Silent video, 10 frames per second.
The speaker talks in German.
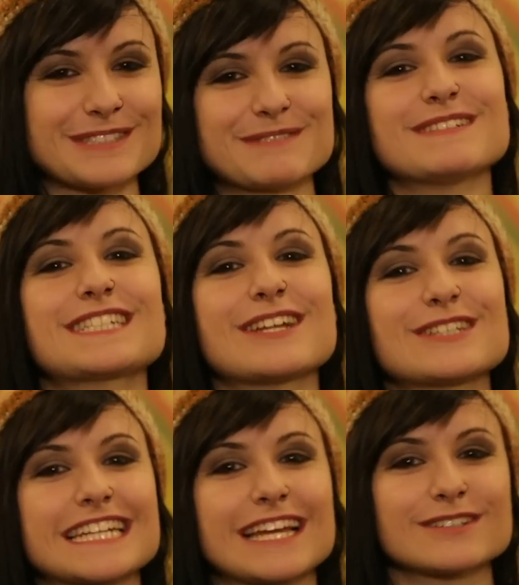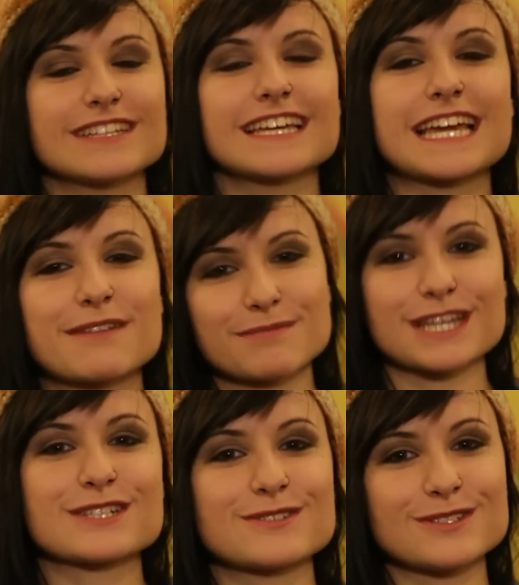Ich bin Charlotte Klauser. Ihr kennt mich
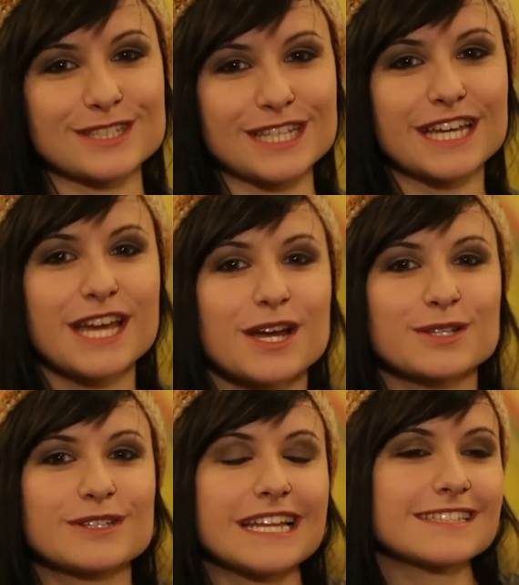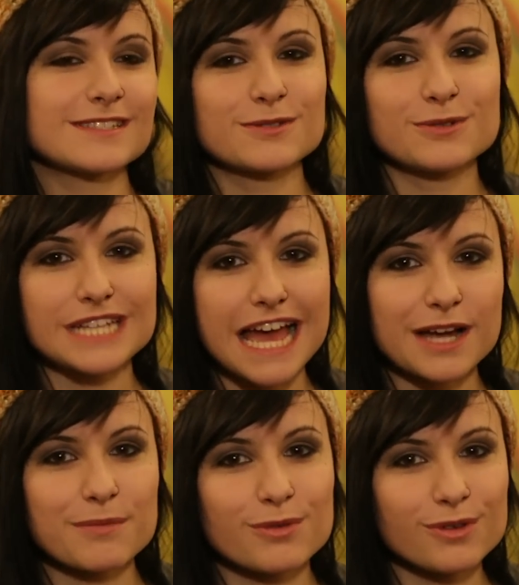ja schon durch die letzten
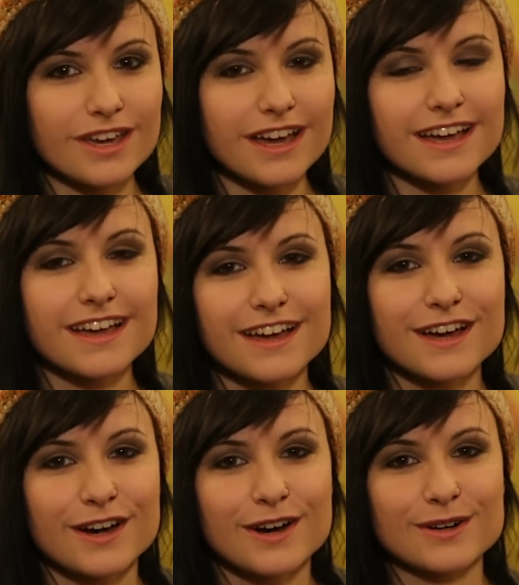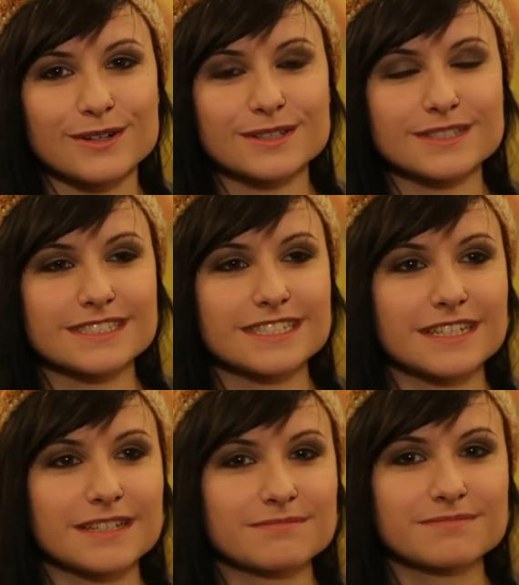Tourtagebücher. Und
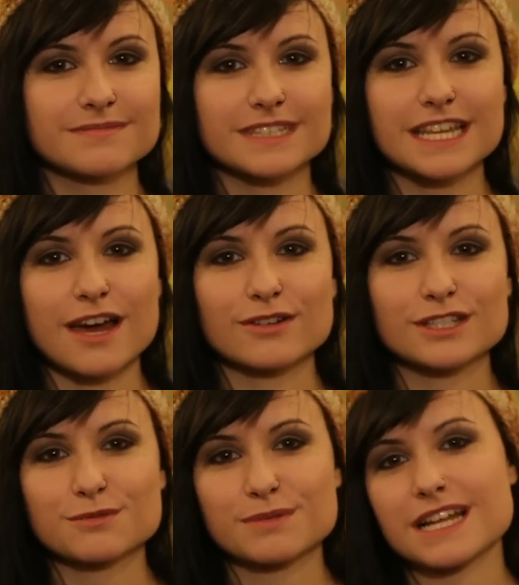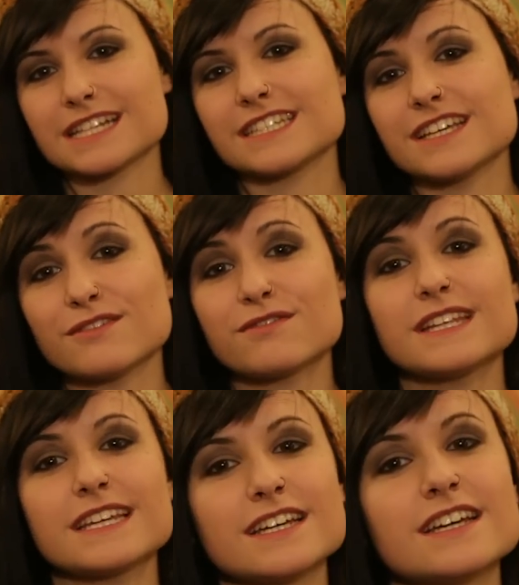ähm, genau, und ich spiele halt die
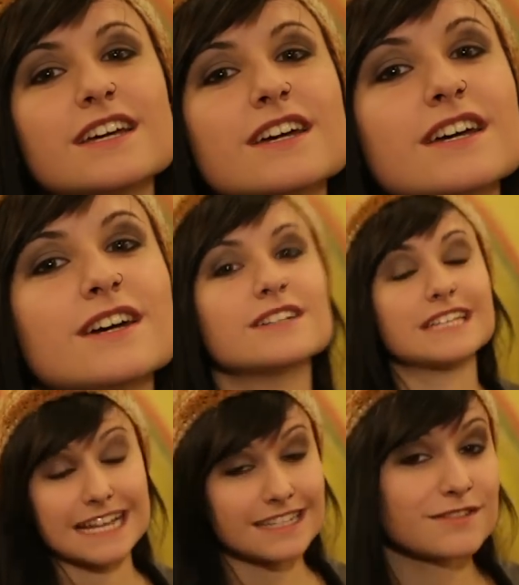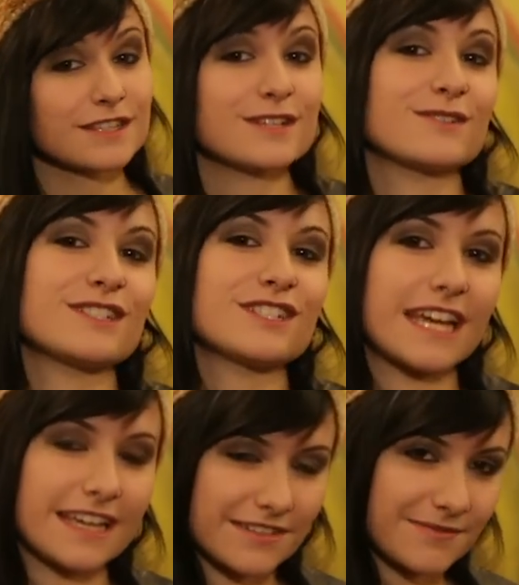Fliege, die Eintagsfliege und die
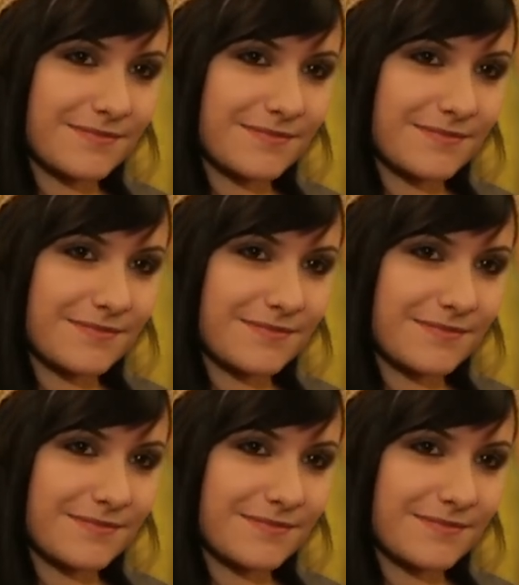Schnecke.